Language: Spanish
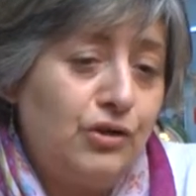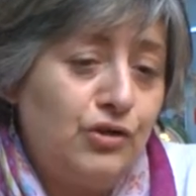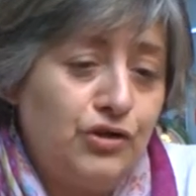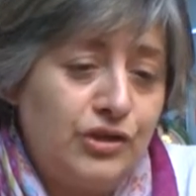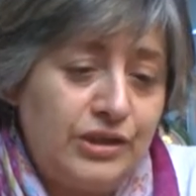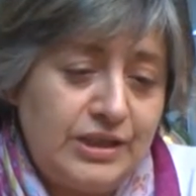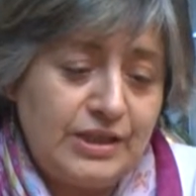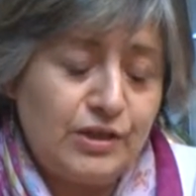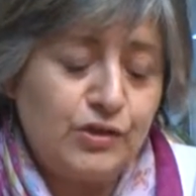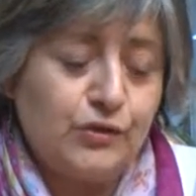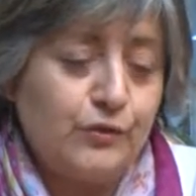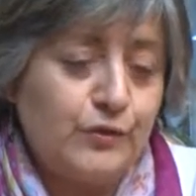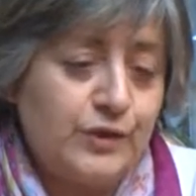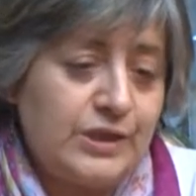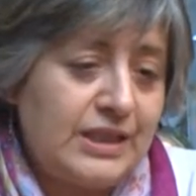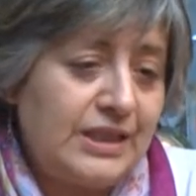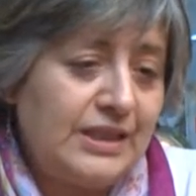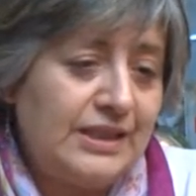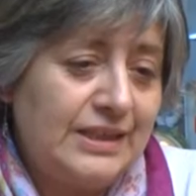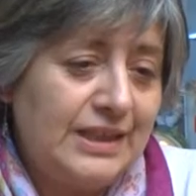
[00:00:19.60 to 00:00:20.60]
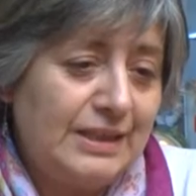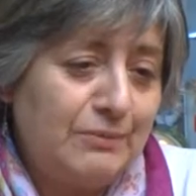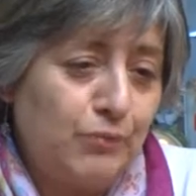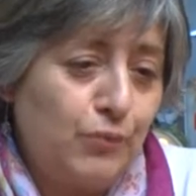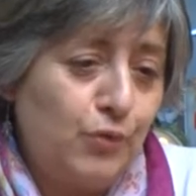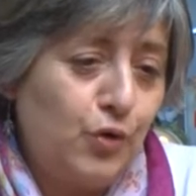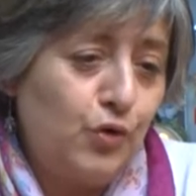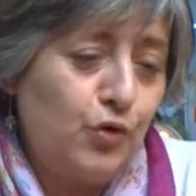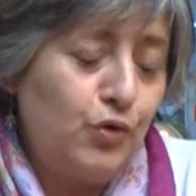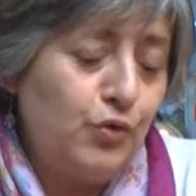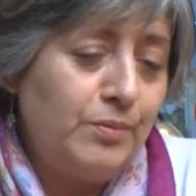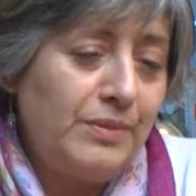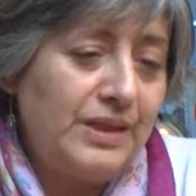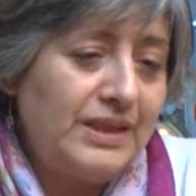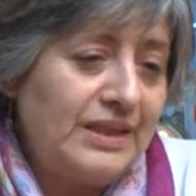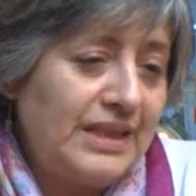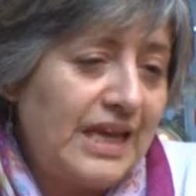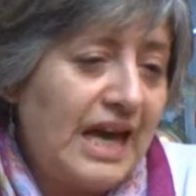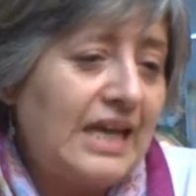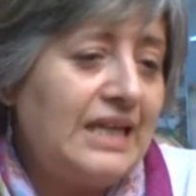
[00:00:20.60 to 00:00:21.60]
no tiene suficiente
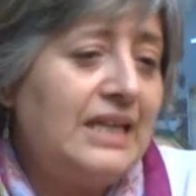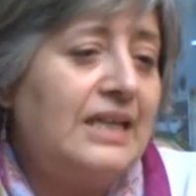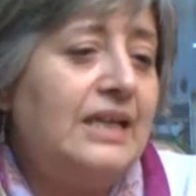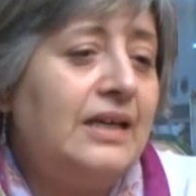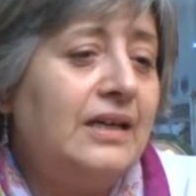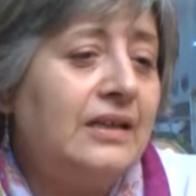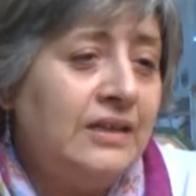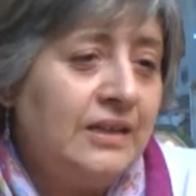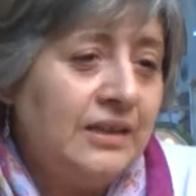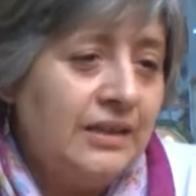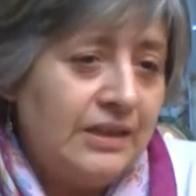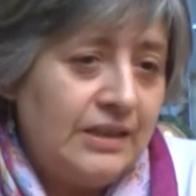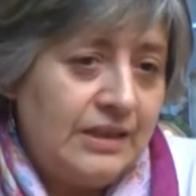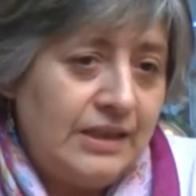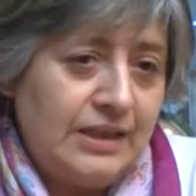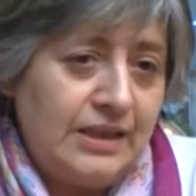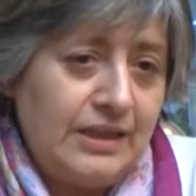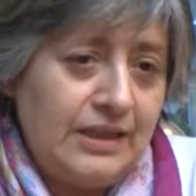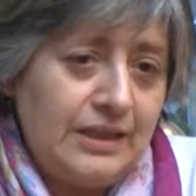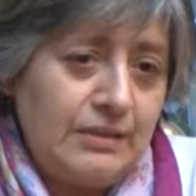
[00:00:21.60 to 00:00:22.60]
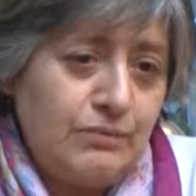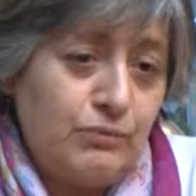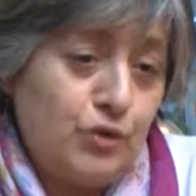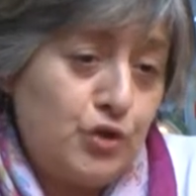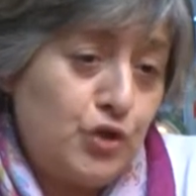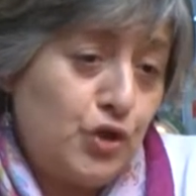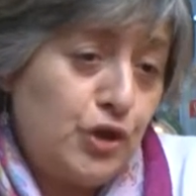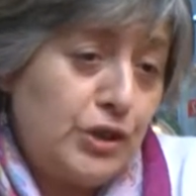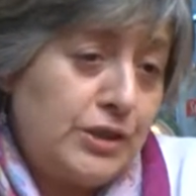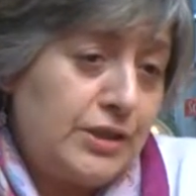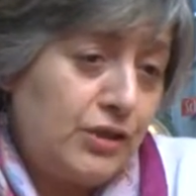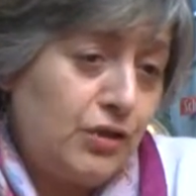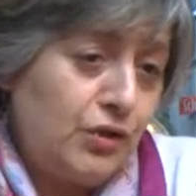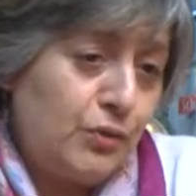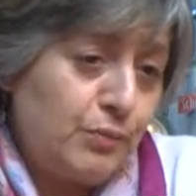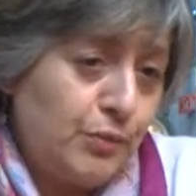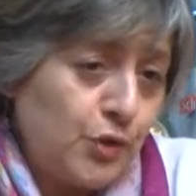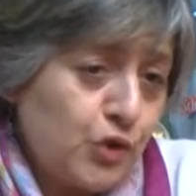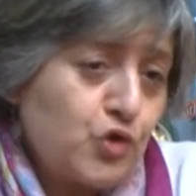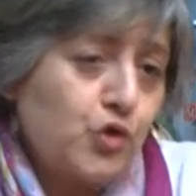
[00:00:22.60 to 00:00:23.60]
volumen de aire, ¿eh? muchos dicen
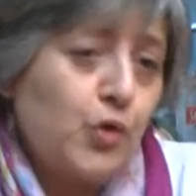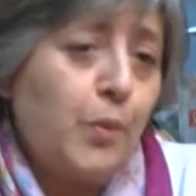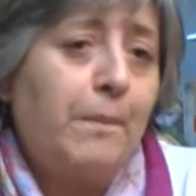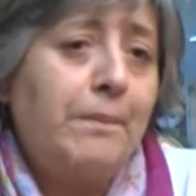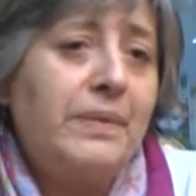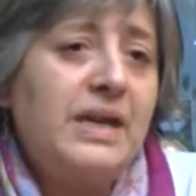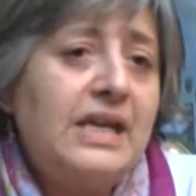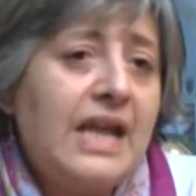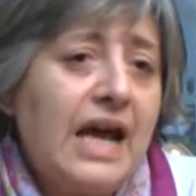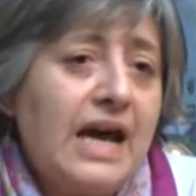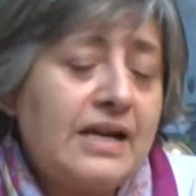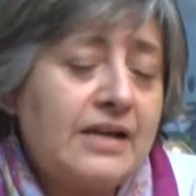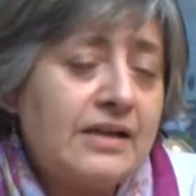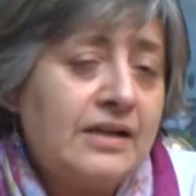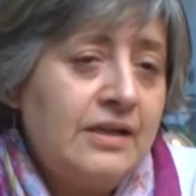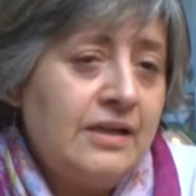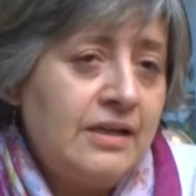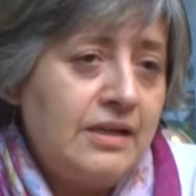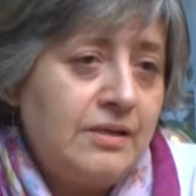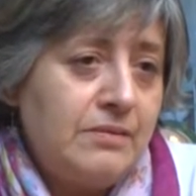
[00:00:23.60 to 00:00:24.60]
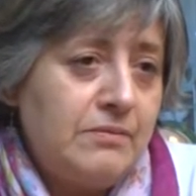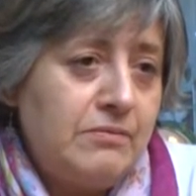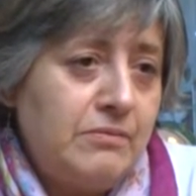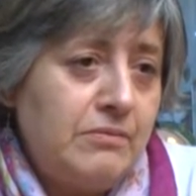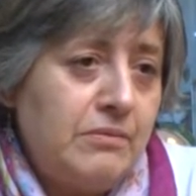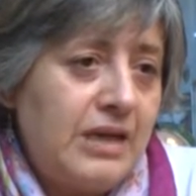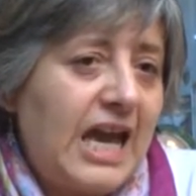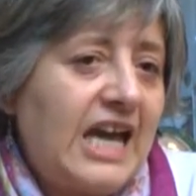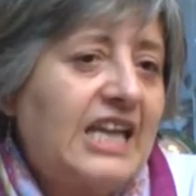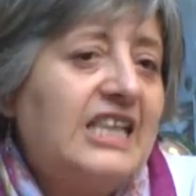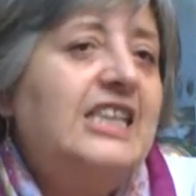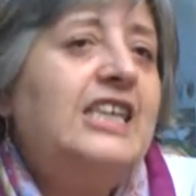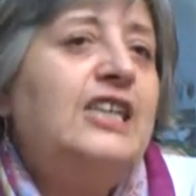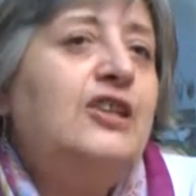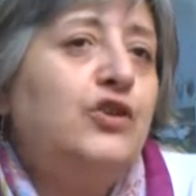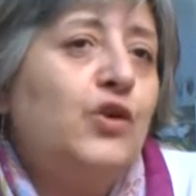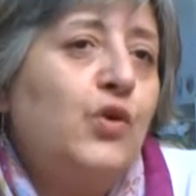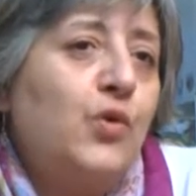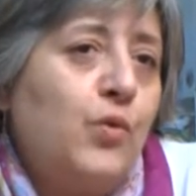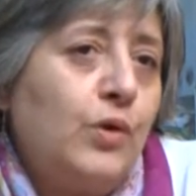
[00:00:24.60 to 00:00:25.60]
no puedo suspirar me
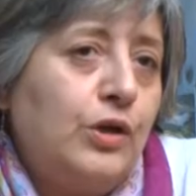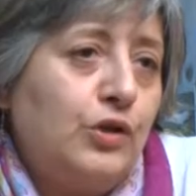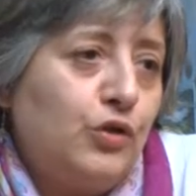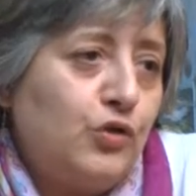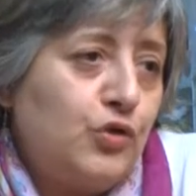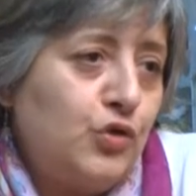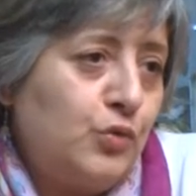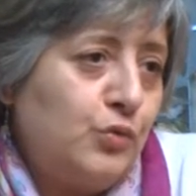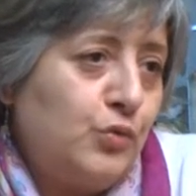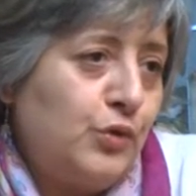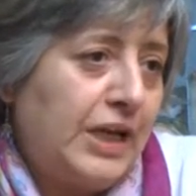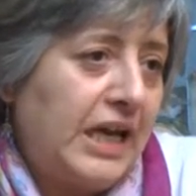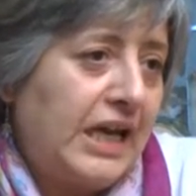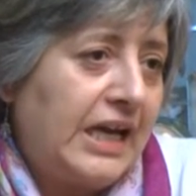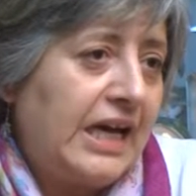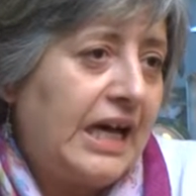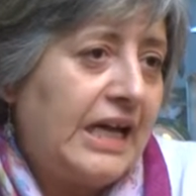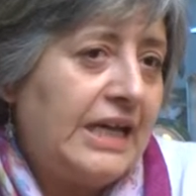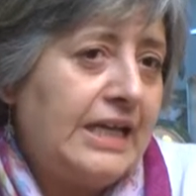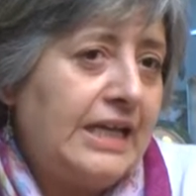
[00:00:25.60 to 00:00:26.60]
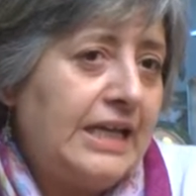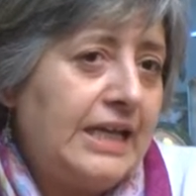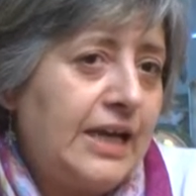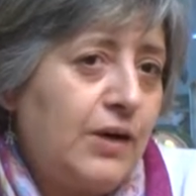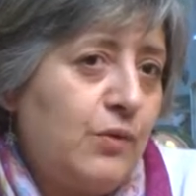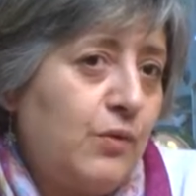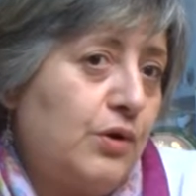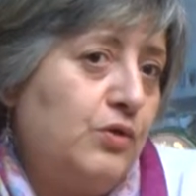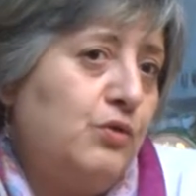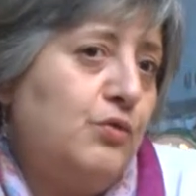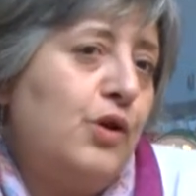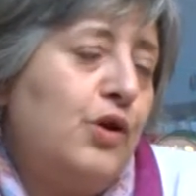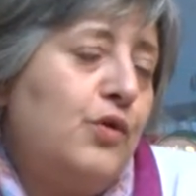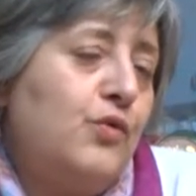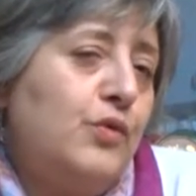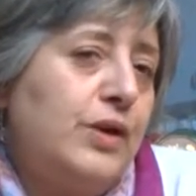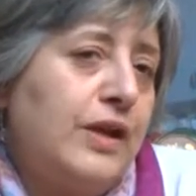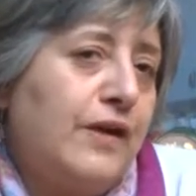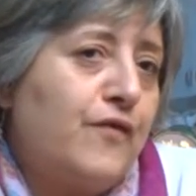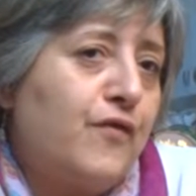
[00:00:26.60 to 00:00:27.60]
agito cuando subo una escalera, cuando
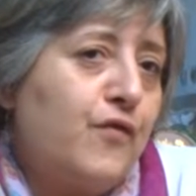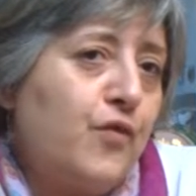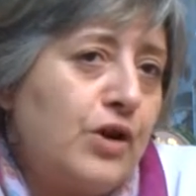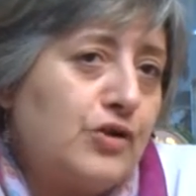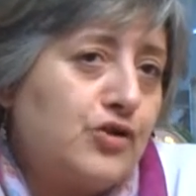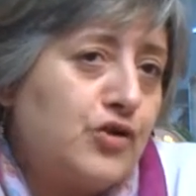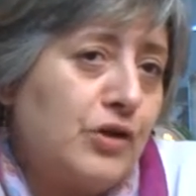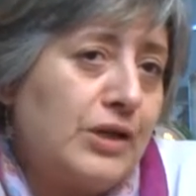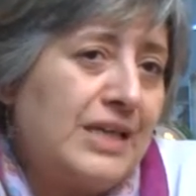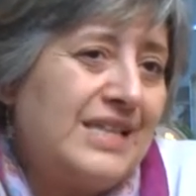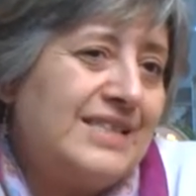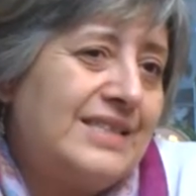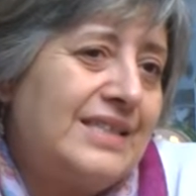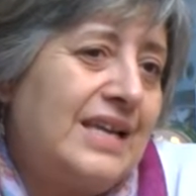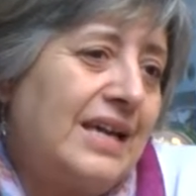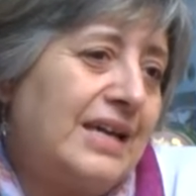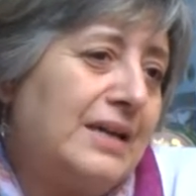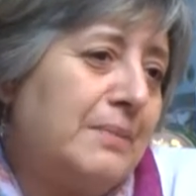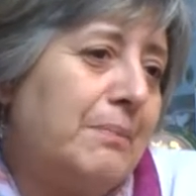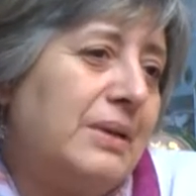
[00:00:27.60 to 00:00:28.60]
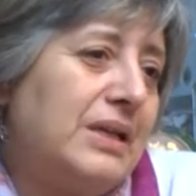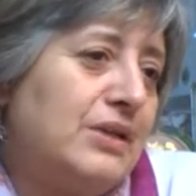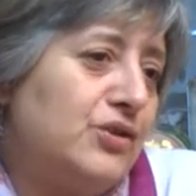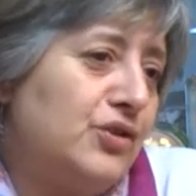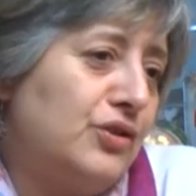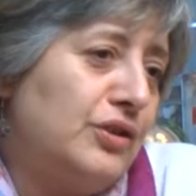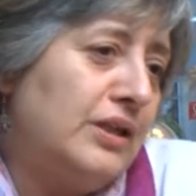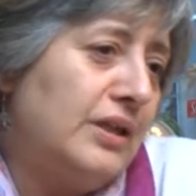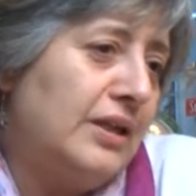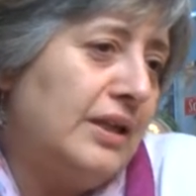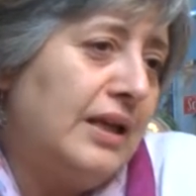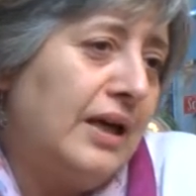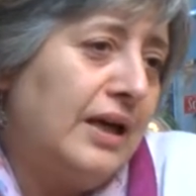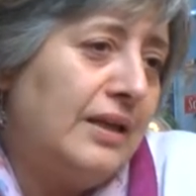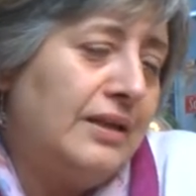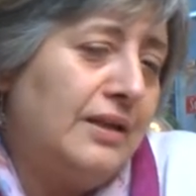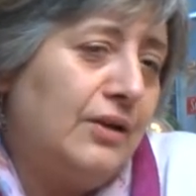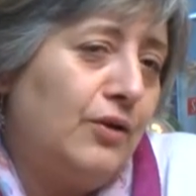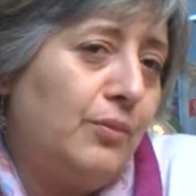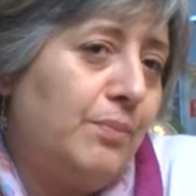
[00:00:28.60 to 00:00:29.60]
hago un esfuerzo. Esa expresión es
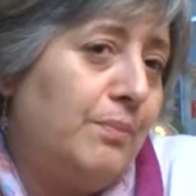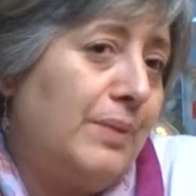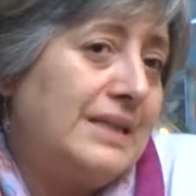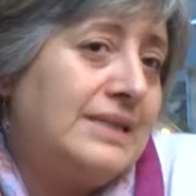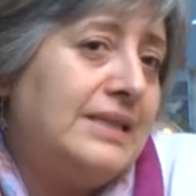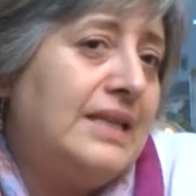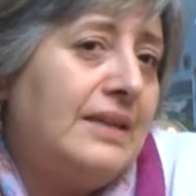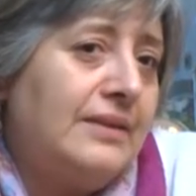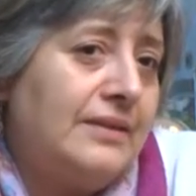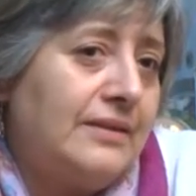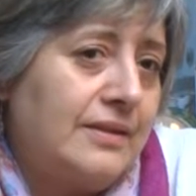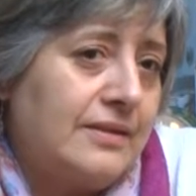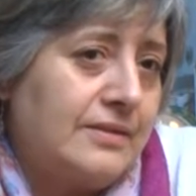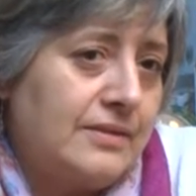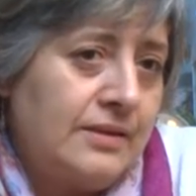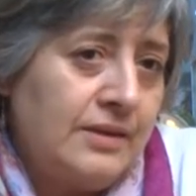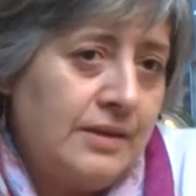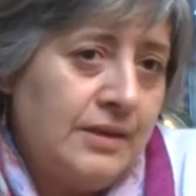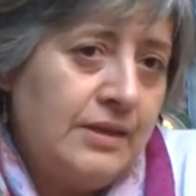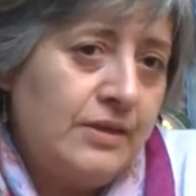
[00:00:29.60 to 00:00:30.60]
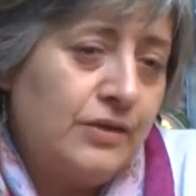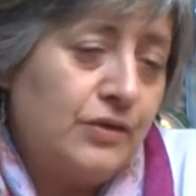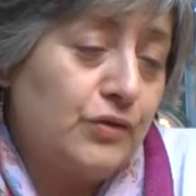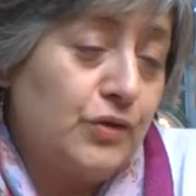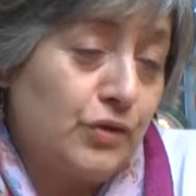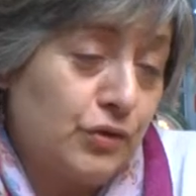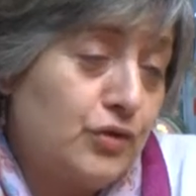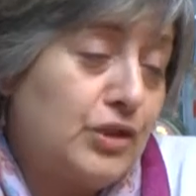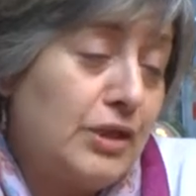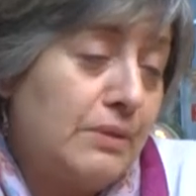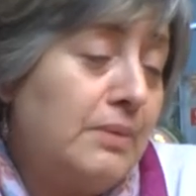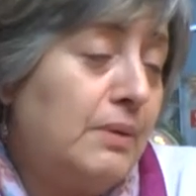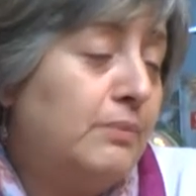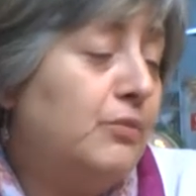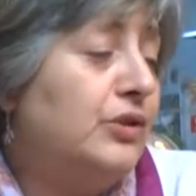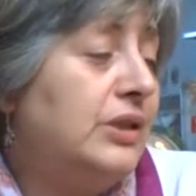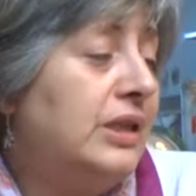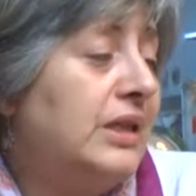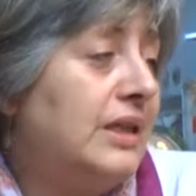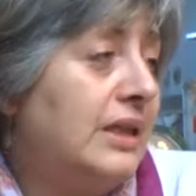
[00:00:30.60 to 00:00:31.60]
la de los pacientes. Nosotros
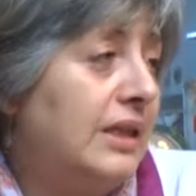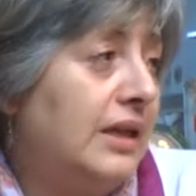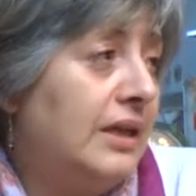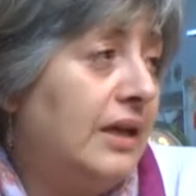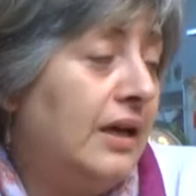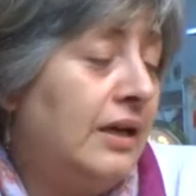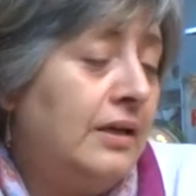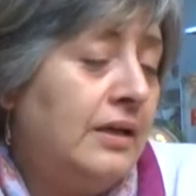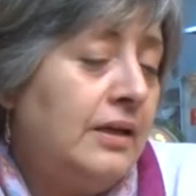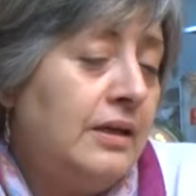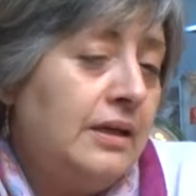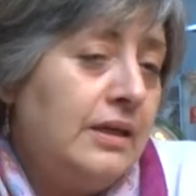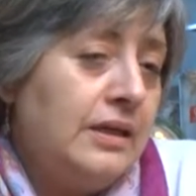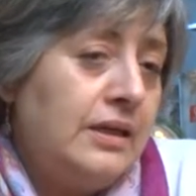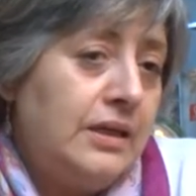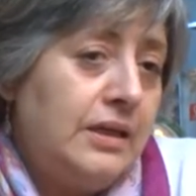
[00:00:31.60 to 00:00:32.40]
llamamos disnea